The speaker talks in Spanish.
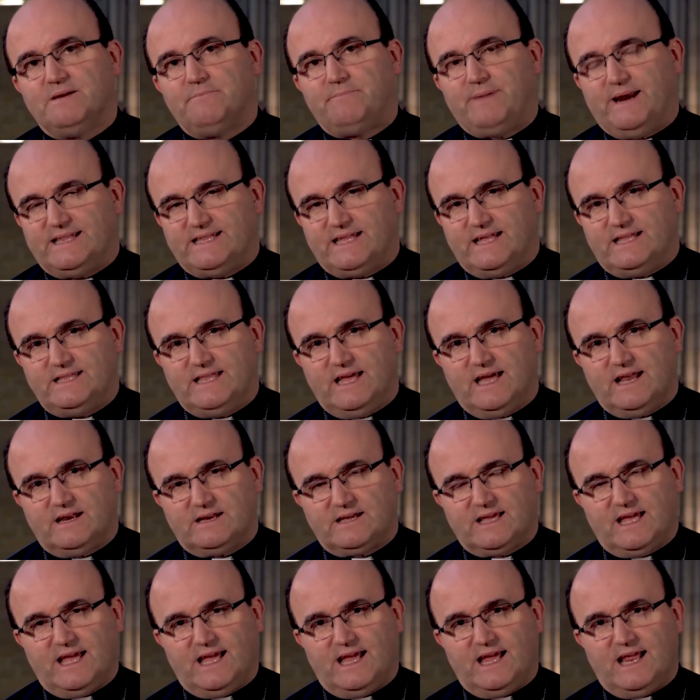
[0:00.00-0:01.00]

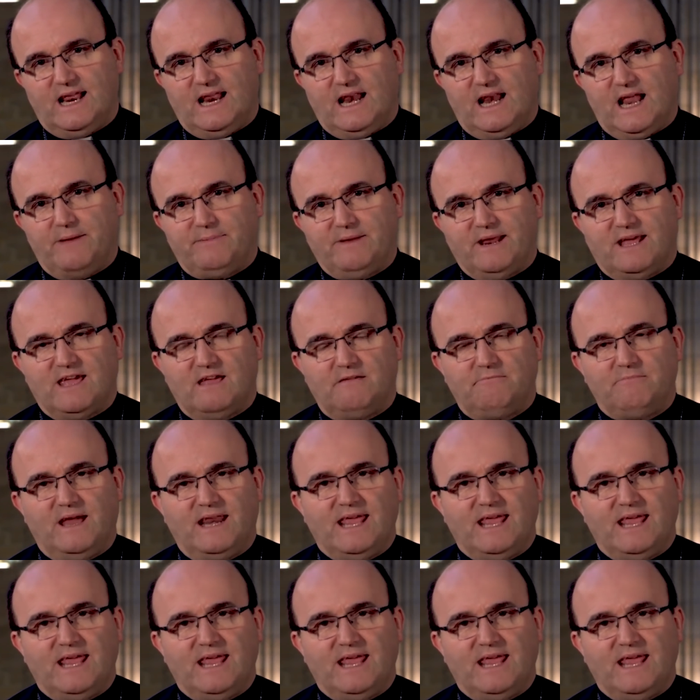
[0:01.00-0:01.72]
pretender que la Virgen